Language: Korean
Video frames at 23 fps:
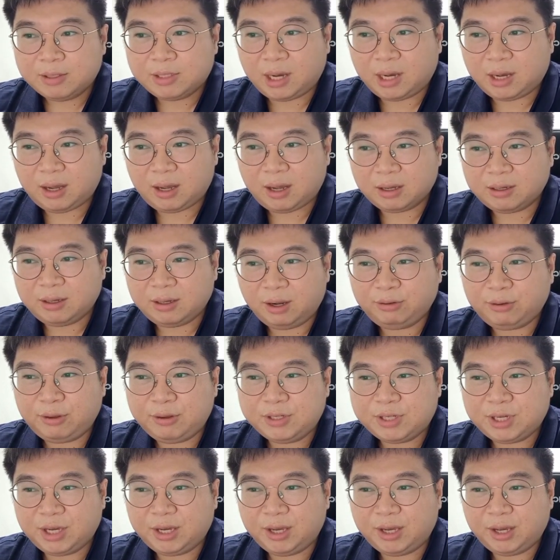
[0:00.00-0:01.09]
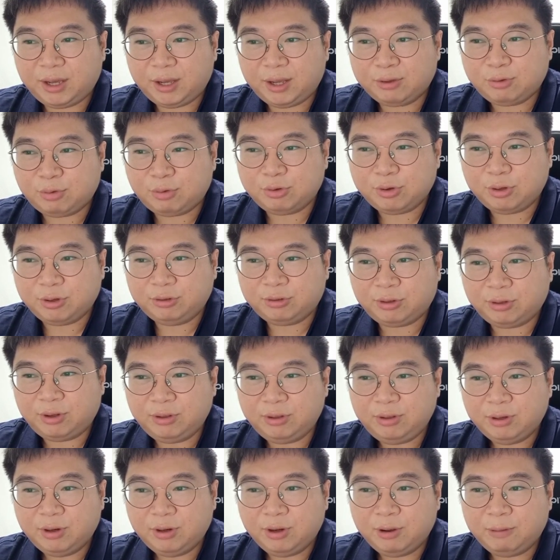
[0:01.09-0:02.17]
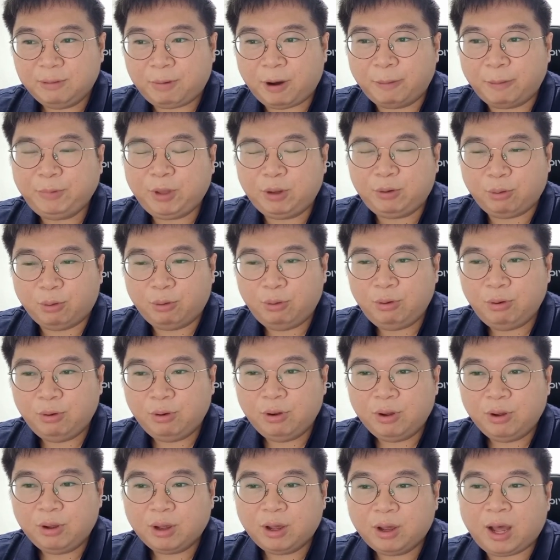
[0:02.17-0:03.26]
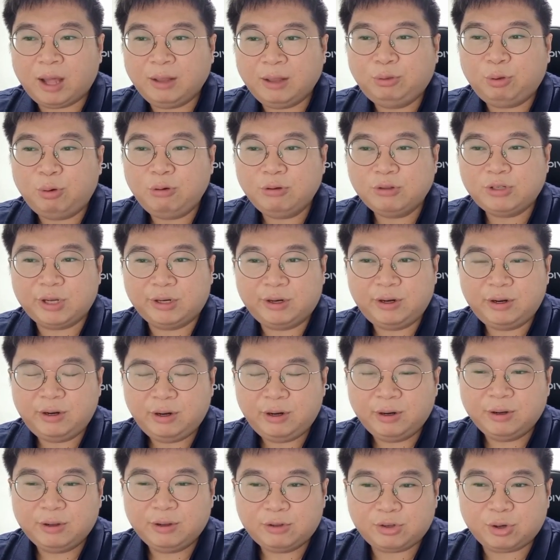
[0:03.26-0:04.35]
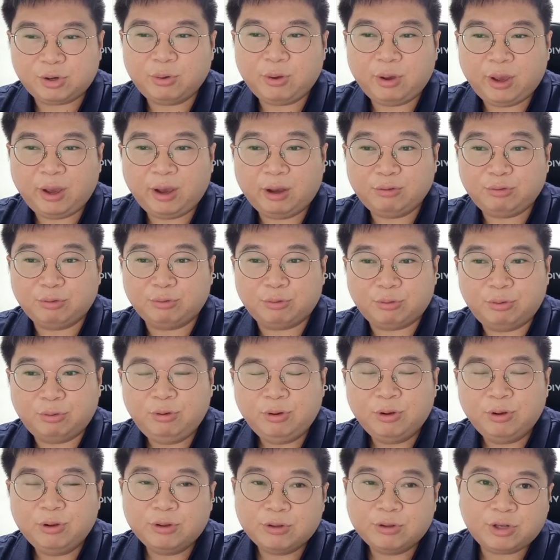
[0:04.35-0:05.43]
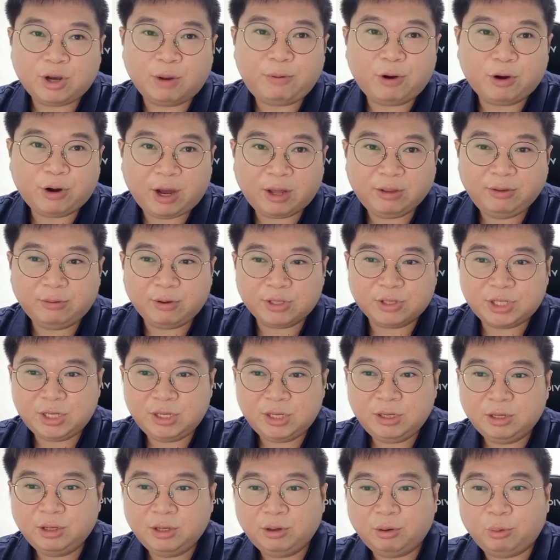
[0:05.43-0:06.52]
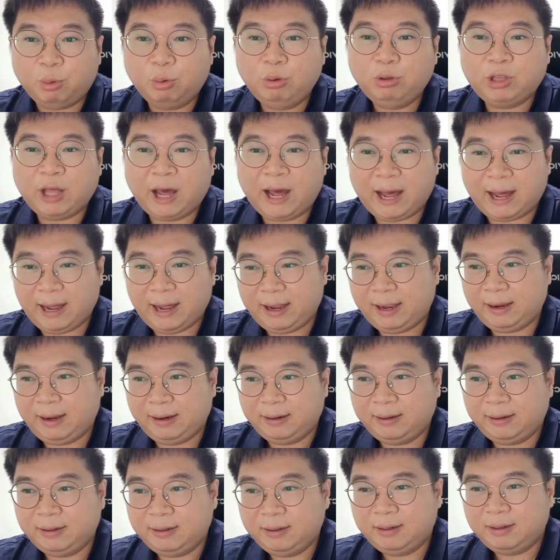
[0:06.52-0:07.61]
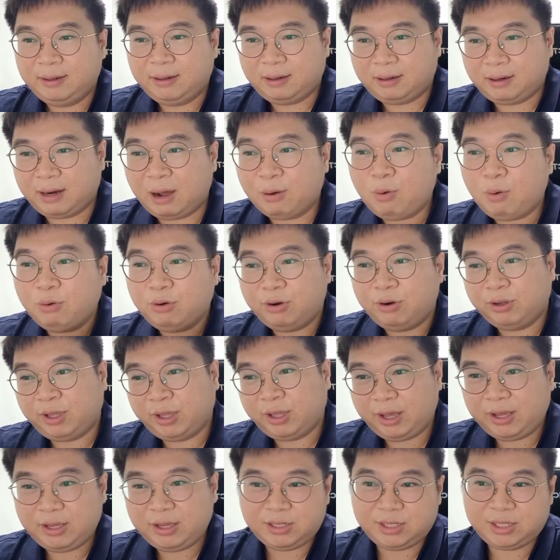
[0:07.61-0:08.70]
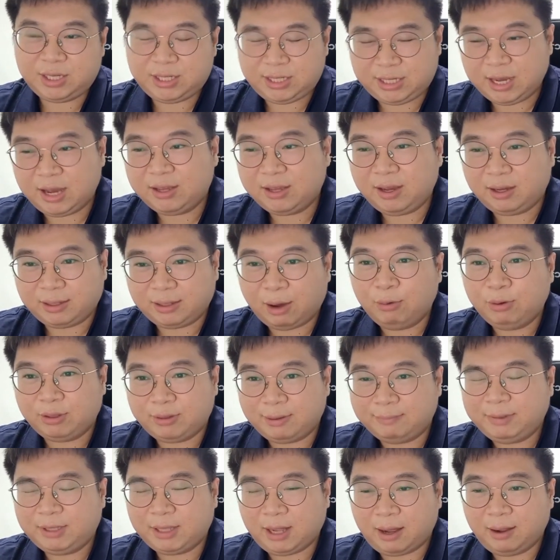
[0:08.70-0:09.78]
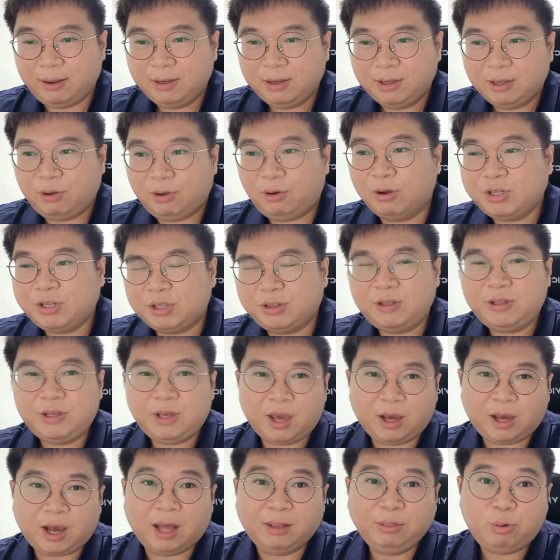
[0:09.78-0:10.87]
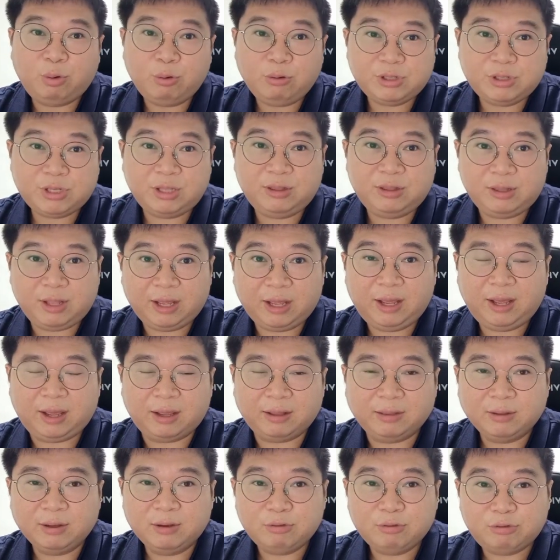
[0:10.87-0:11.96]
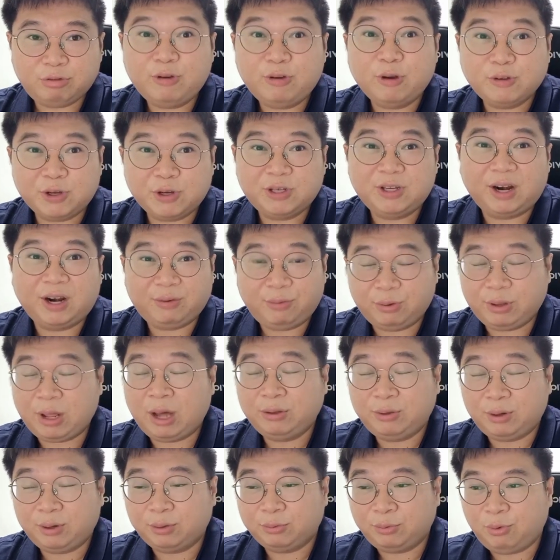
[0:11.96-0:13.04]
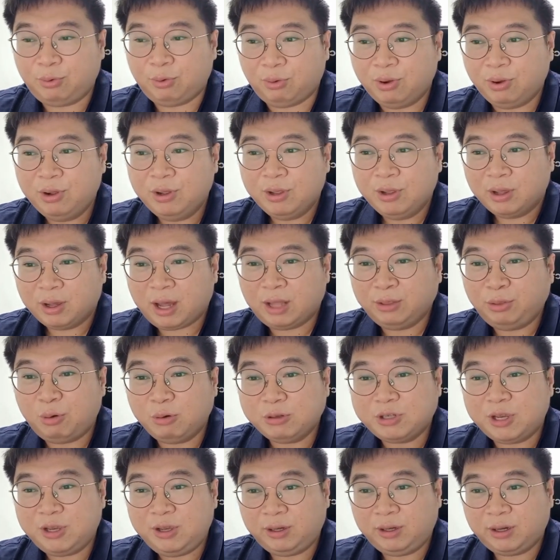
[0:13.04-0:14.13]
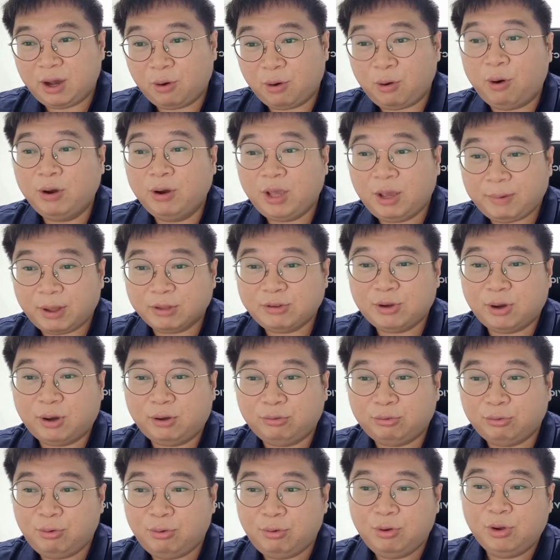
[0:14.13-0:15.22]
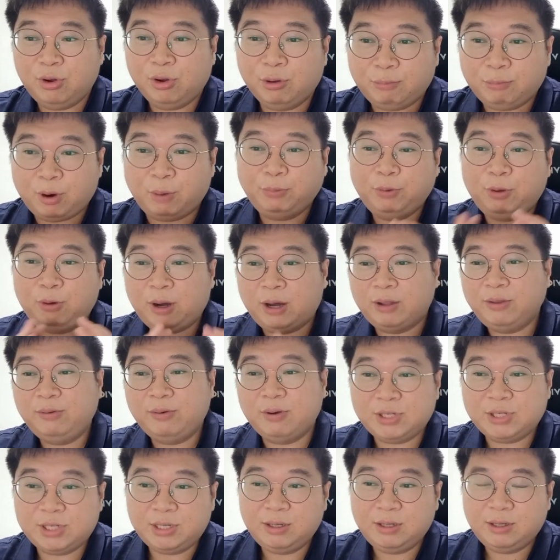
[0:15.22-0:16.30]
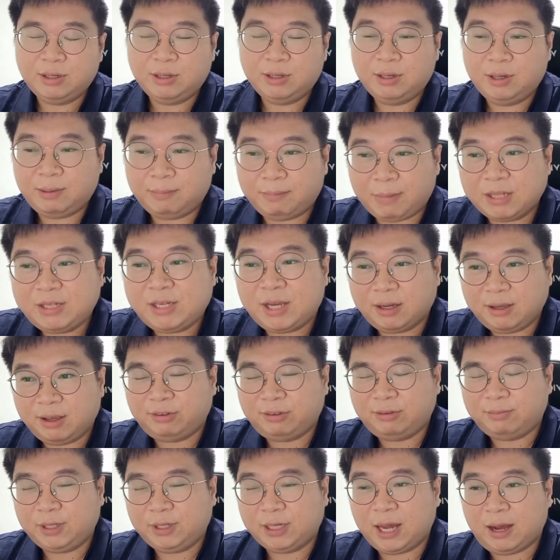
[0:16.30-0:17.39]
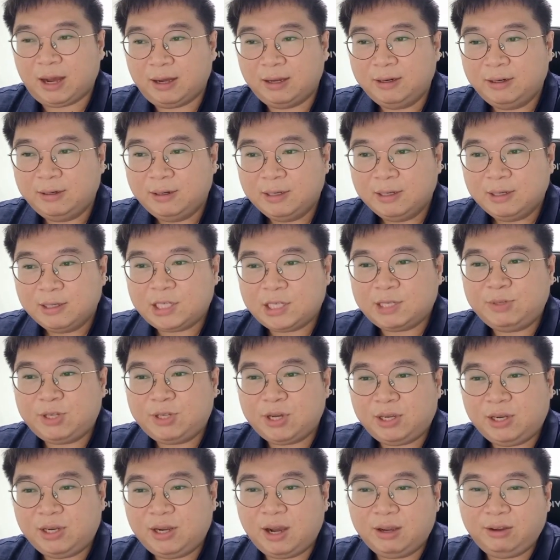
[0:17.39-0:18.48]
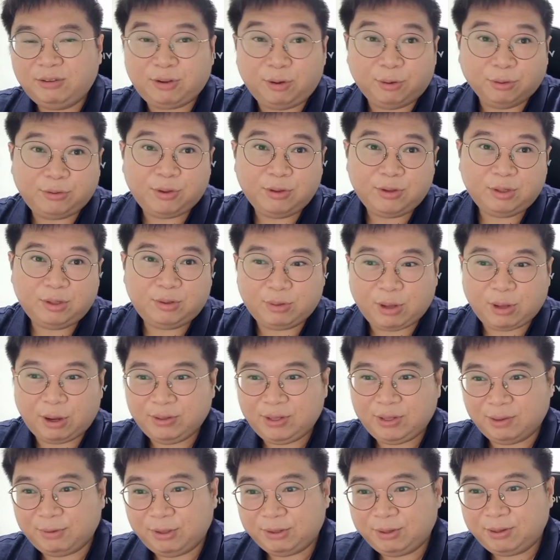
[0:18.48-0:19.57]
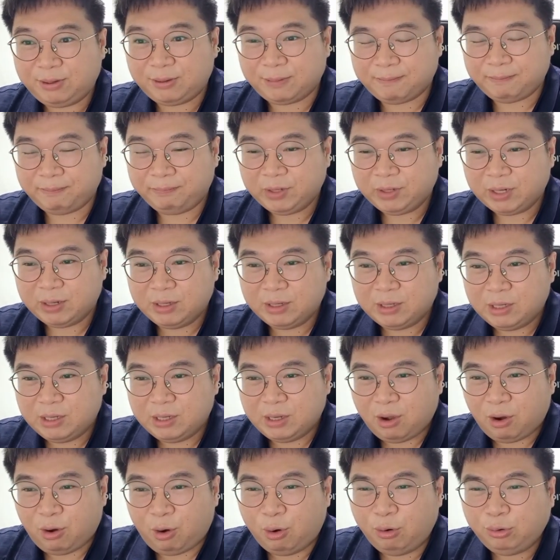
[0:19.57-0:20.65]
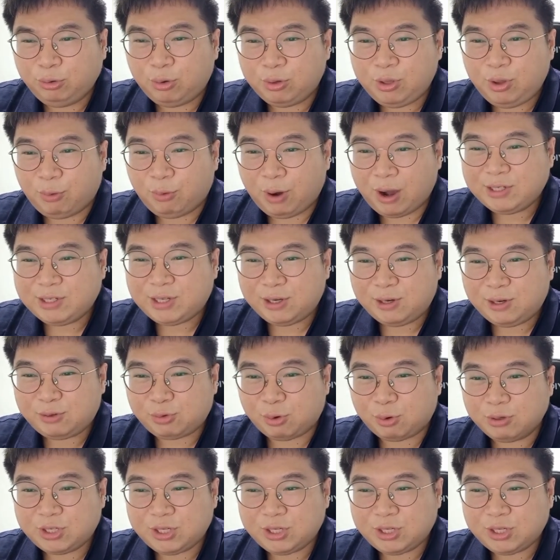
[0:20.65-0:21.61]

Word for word: 자, 그래서 이제 조정에서는 법대로 간통죄를 적용해가지고 처벌을 하는 것이 옳다라고 그렇게 이제 이야기가 나오게 됩니다. 어쨌든 이게 간통죄인데 충격적이라고 하더라도 간통죄이니까 거기에 맞춰가지고 법대로 하는 것이 맞지 않겠습니까? 심지어 일각에서 어떤 얘기도 나왔냐면은 어우동이 왕실